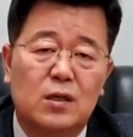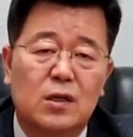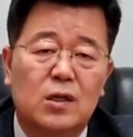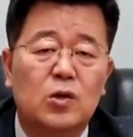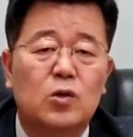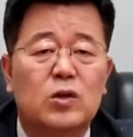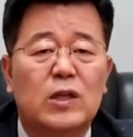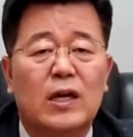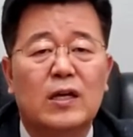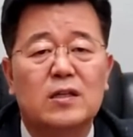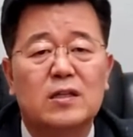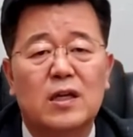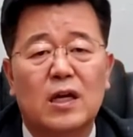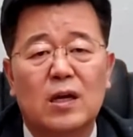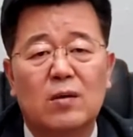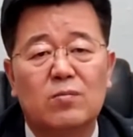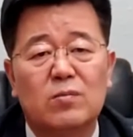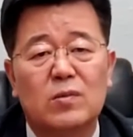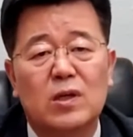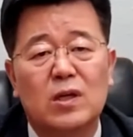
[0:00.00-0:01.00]
그리고 다른
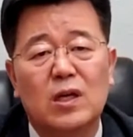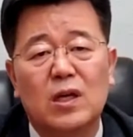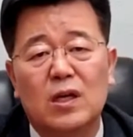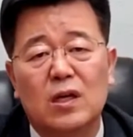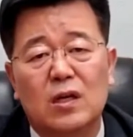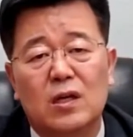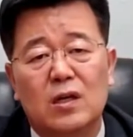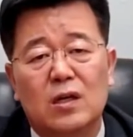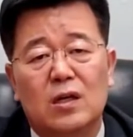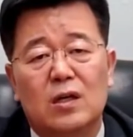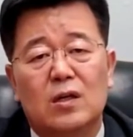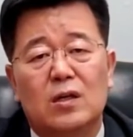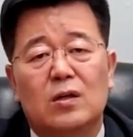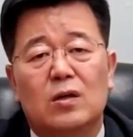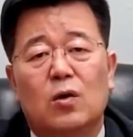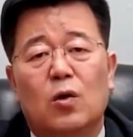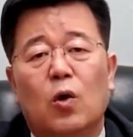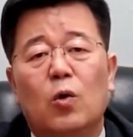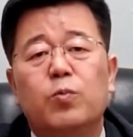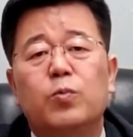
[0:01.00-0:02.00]
사람들이
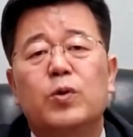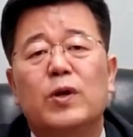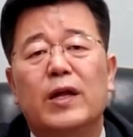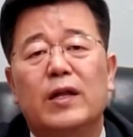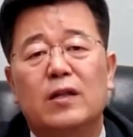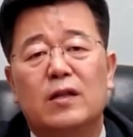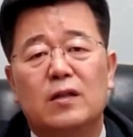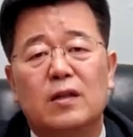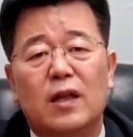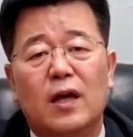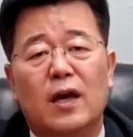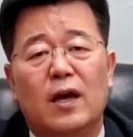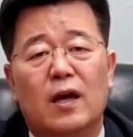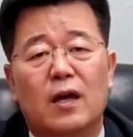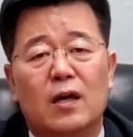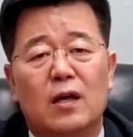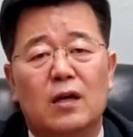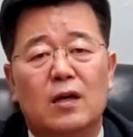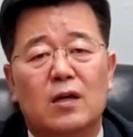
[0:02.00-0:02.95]
오픈했는데